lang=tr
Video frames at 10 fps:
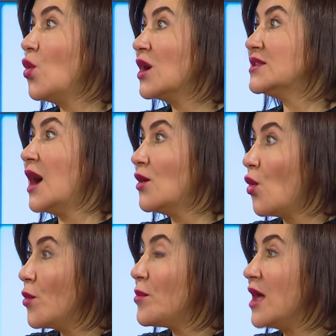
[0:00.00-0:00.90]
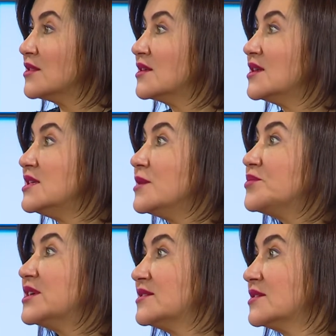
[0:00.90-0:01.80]
o kadar o bantları
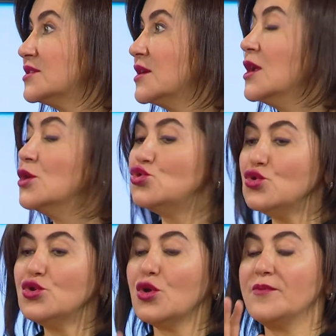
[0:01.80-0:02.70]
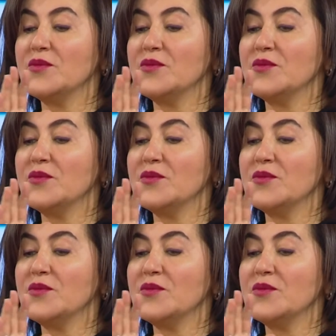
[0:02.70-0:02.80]
yıpratır. Çünkü